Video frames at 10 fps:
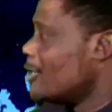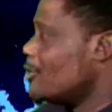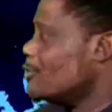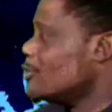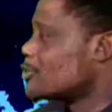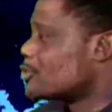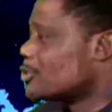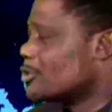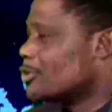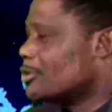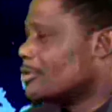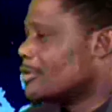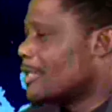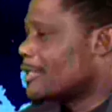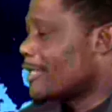de M.
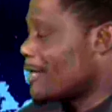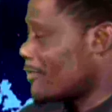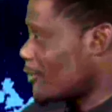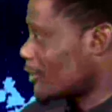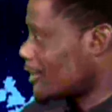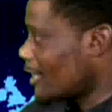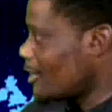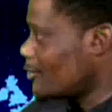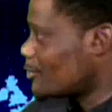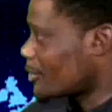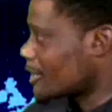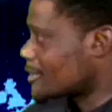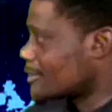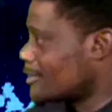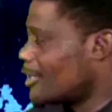Draman Ouattara, le
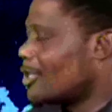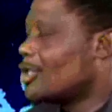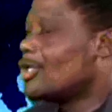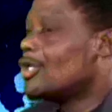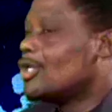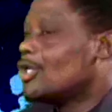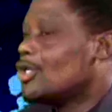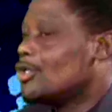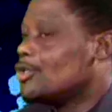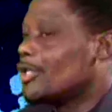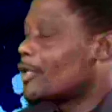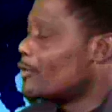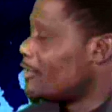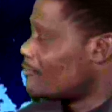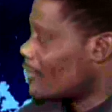président de la
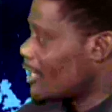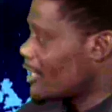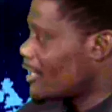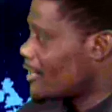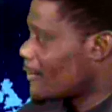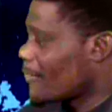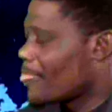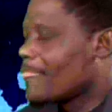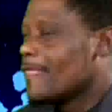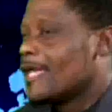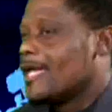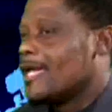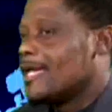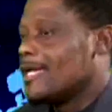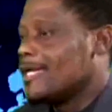Côte d'Ivoire. Ouais.
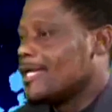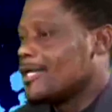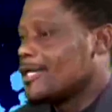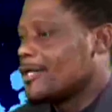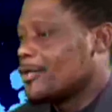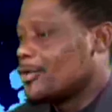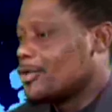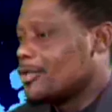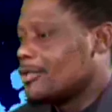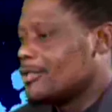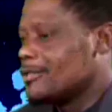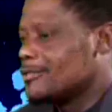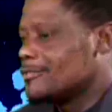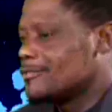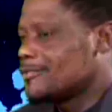Et euh,
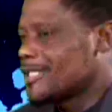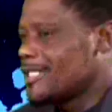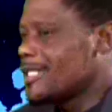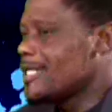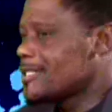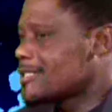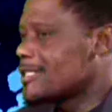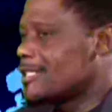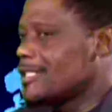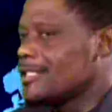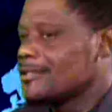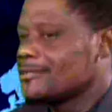vous allez essayer,